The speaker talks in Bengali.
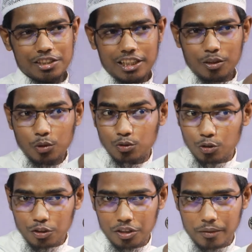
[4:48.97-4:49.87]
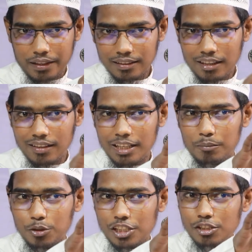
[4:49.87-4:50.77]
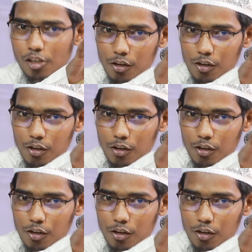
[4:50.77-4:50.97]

আমার সাথে উত্তর দিবেন তাহলে বোঝা